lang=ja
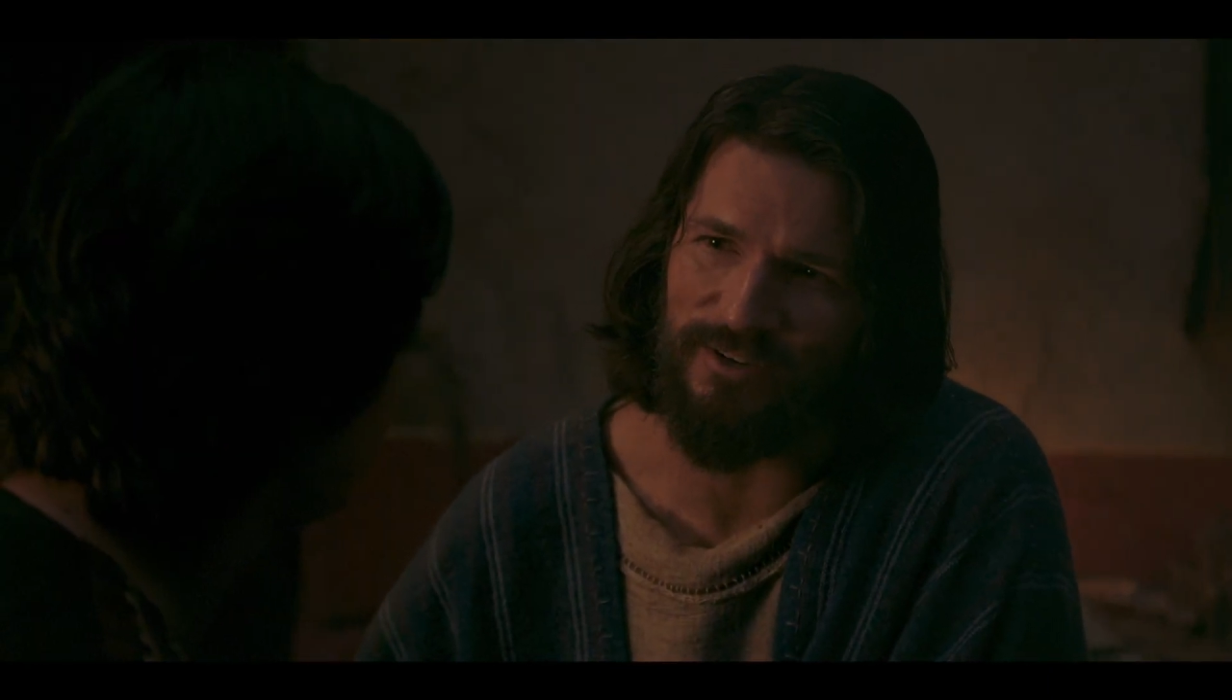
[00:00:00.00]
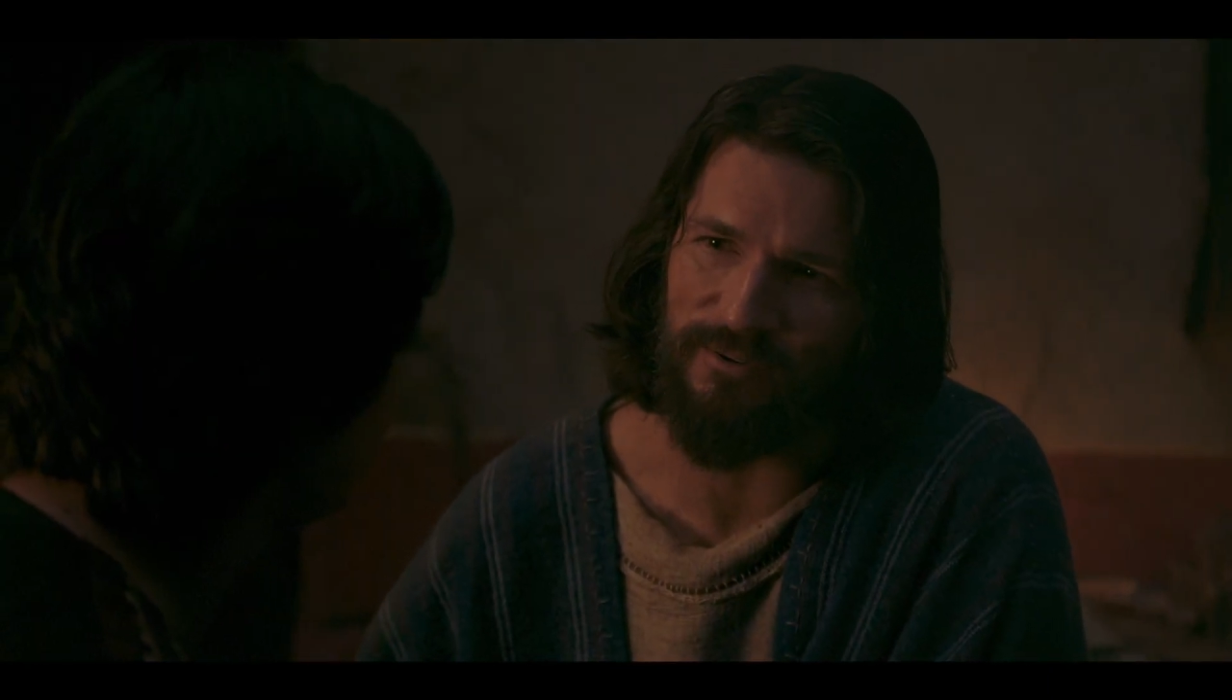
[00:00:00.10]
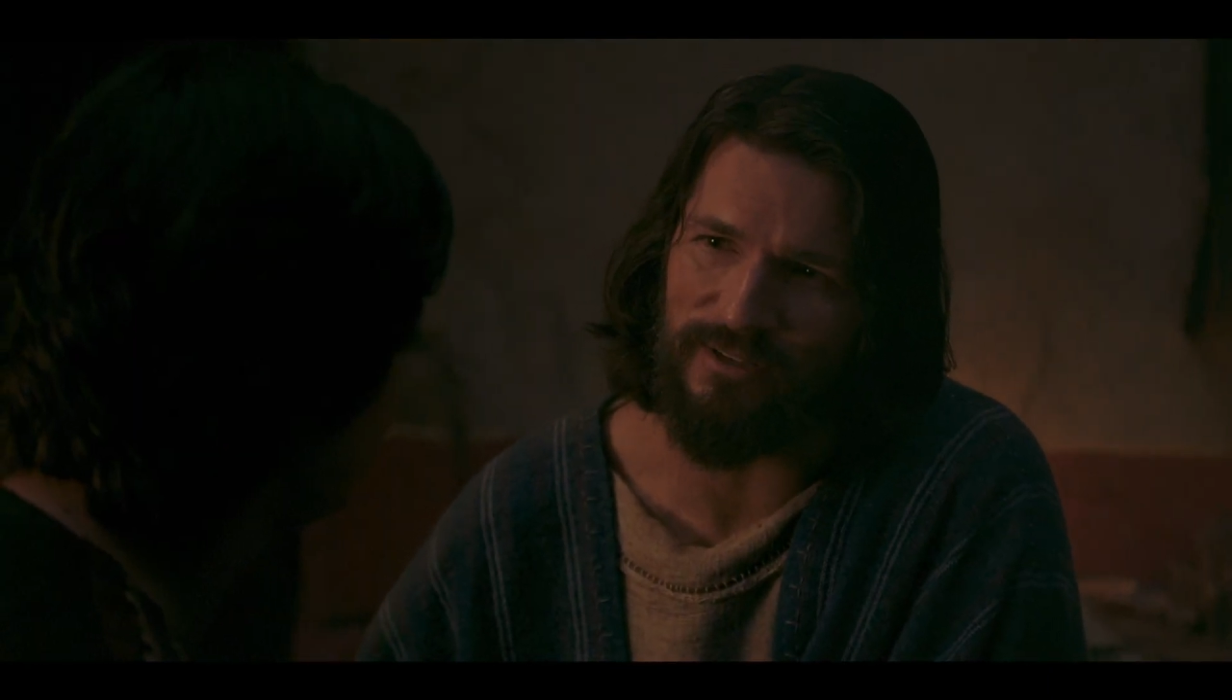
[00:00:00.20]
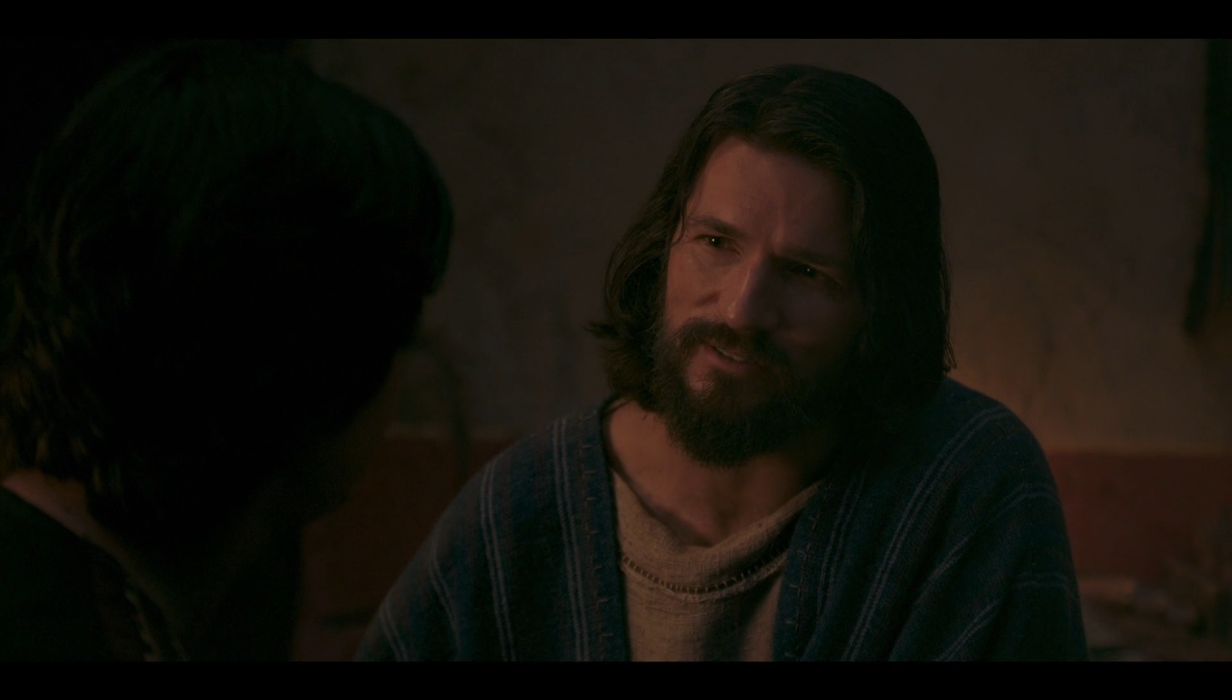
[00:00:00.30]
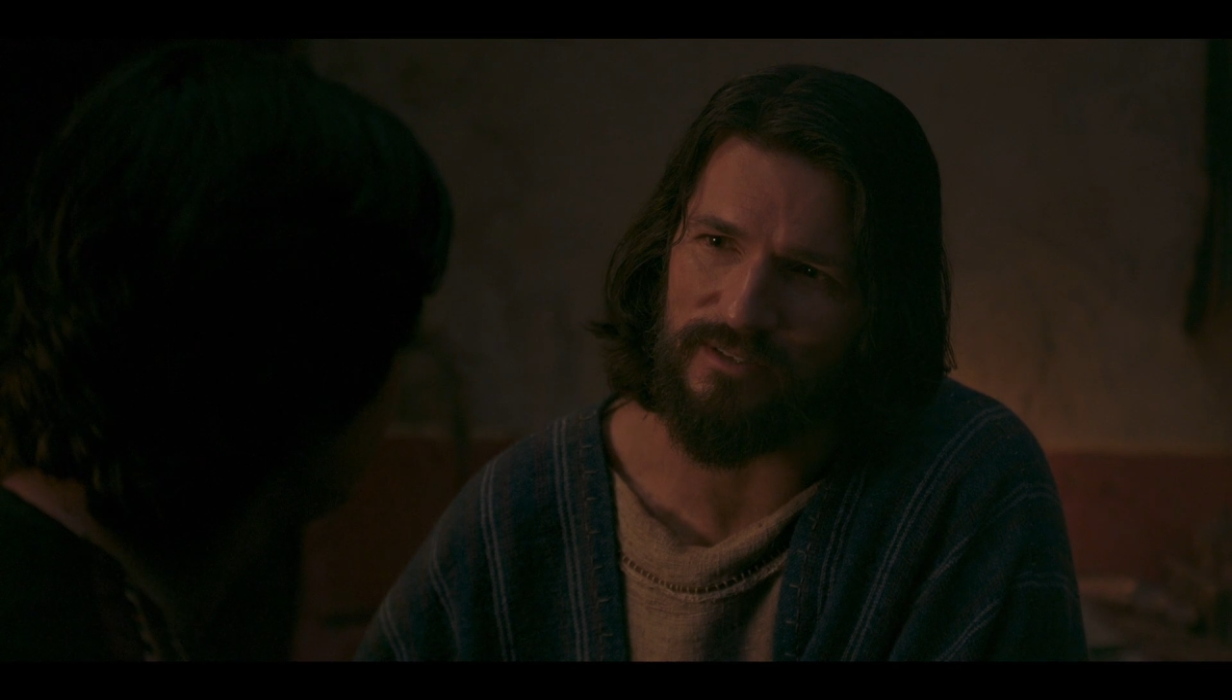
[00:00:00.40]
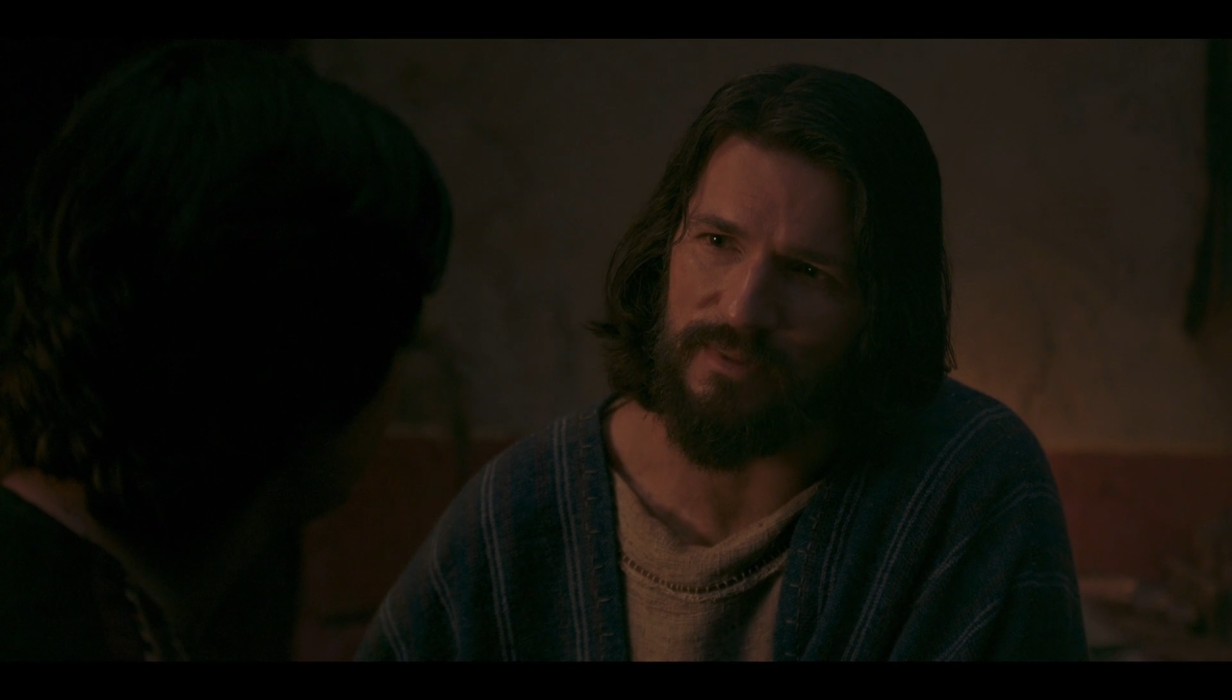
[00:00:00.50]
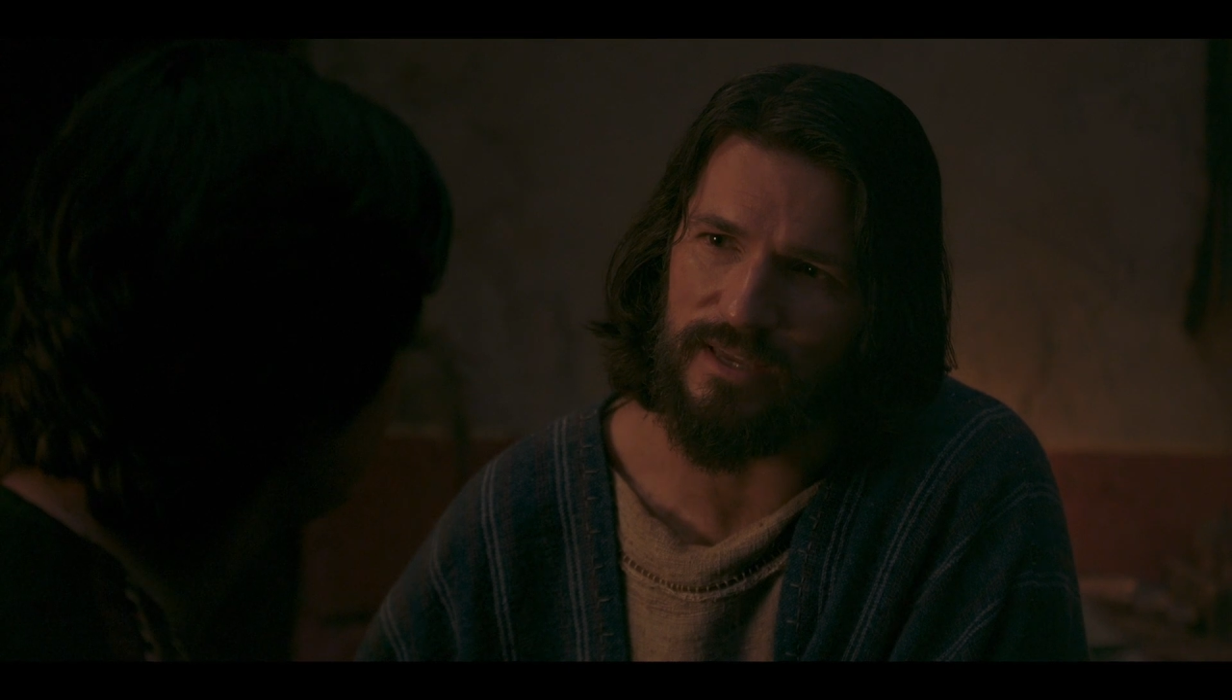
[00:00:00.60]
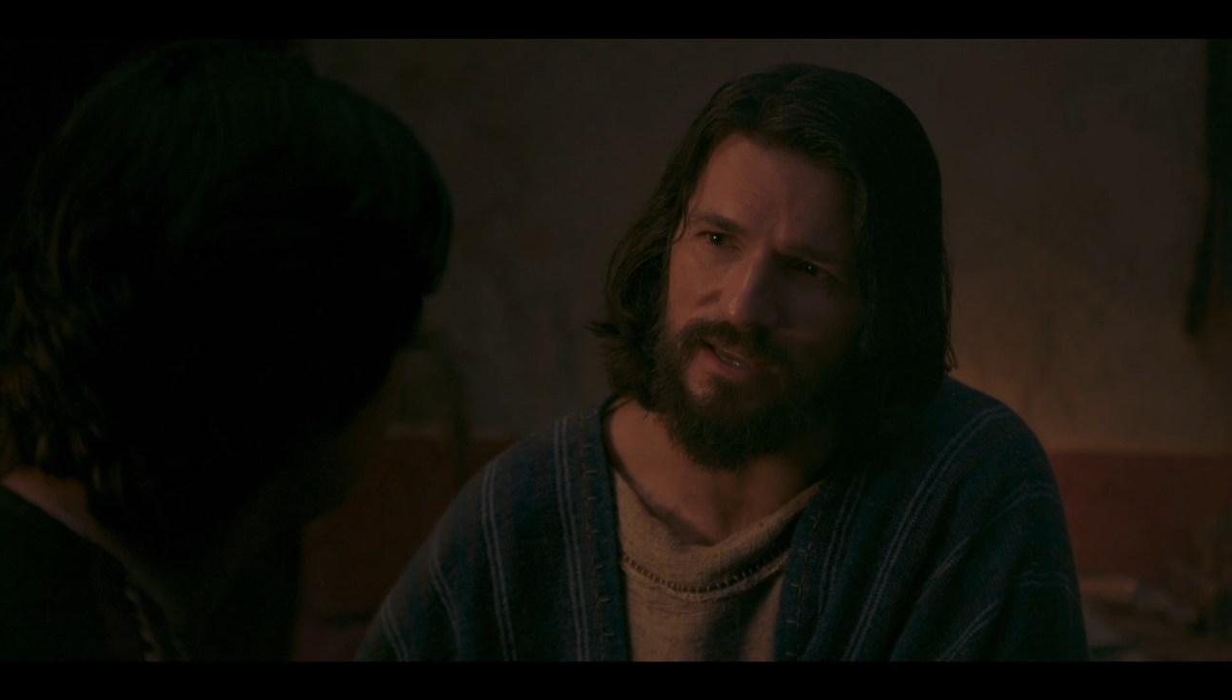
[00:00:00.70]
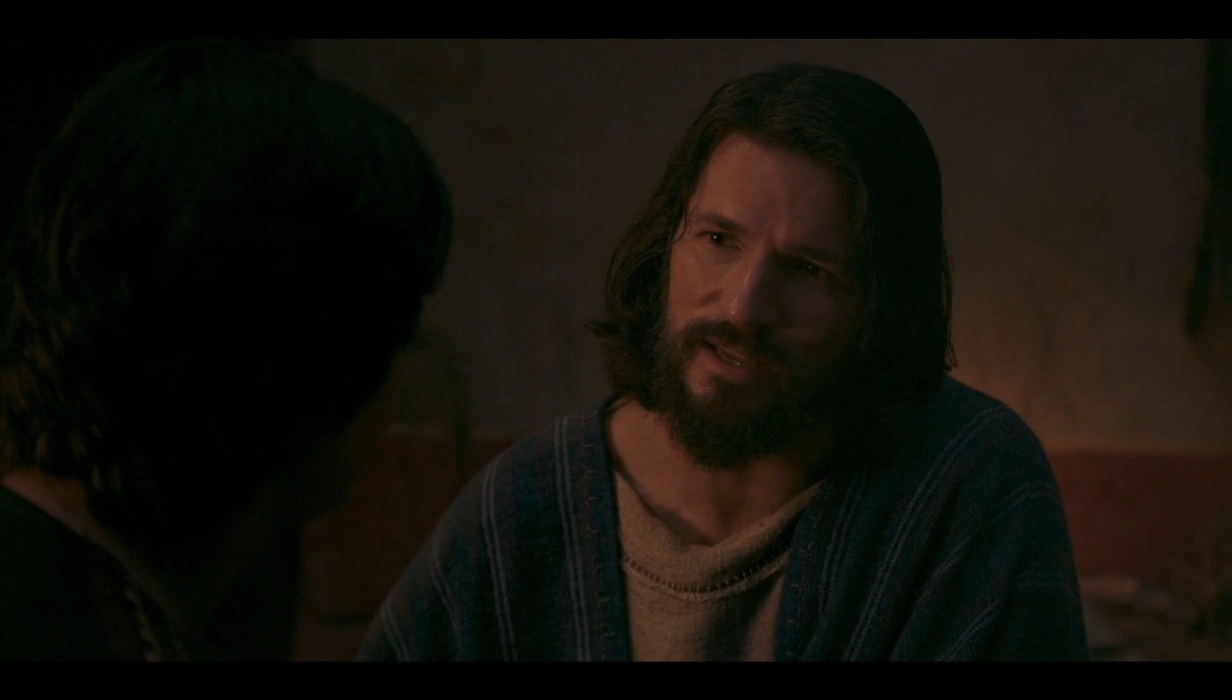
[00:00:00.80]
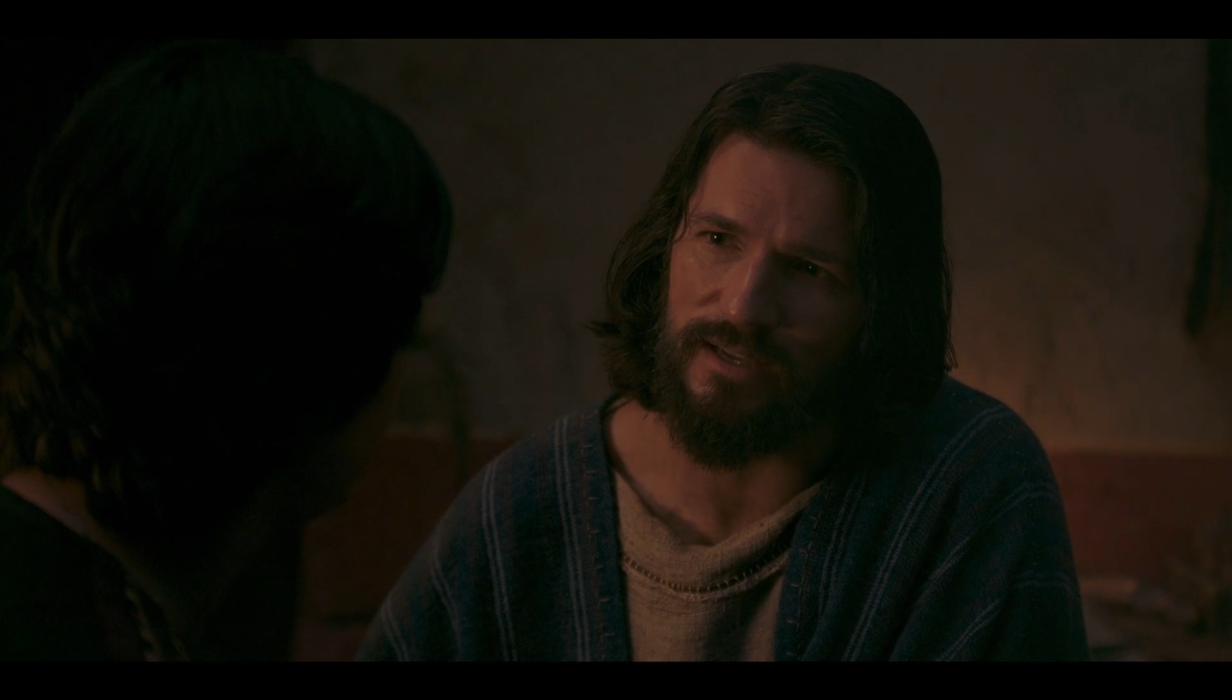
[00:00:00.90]
知らせてく
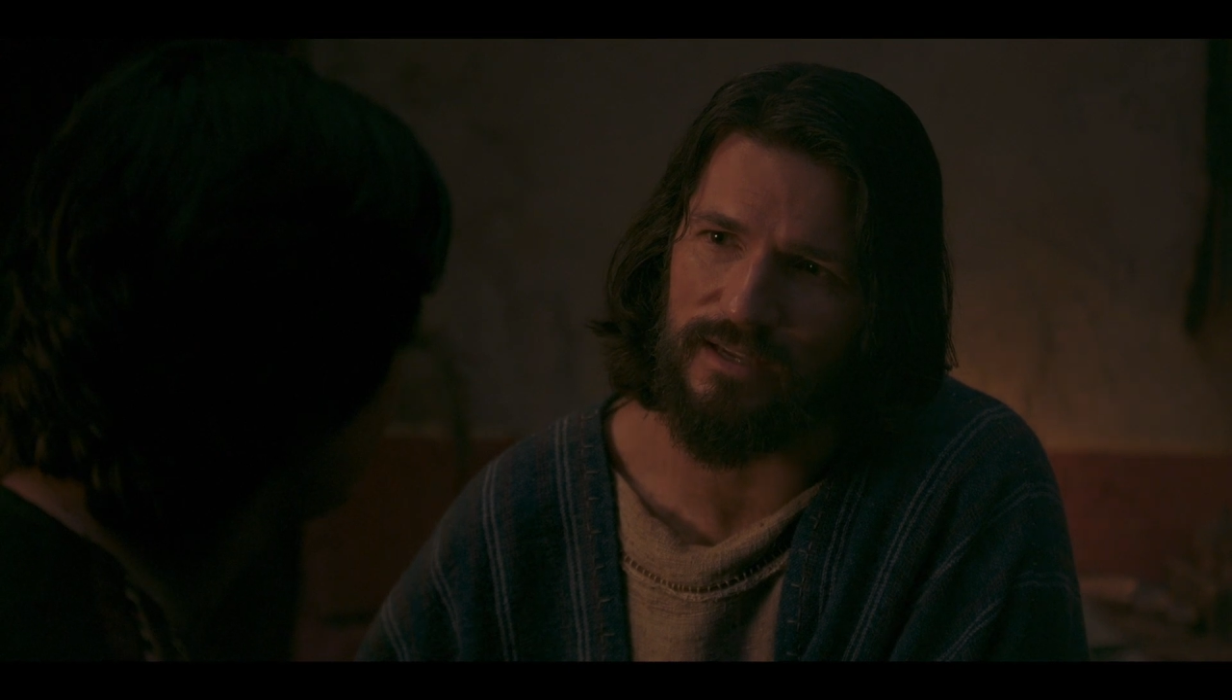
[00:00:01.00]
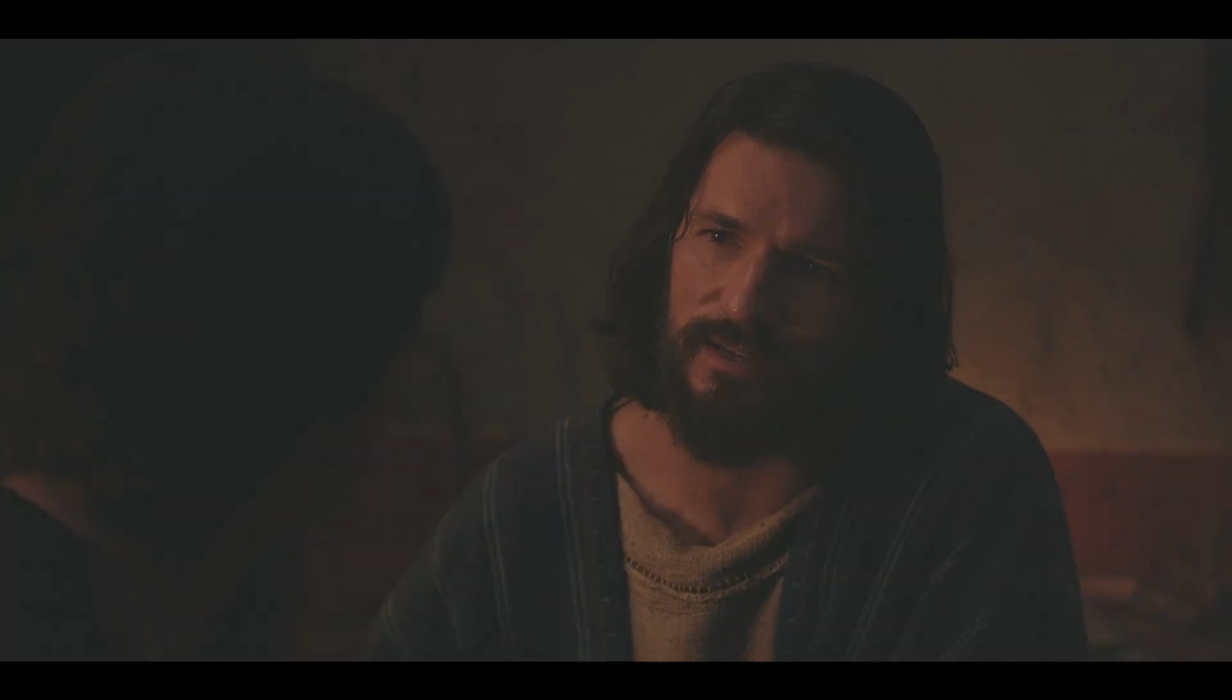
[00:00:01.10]
ださっ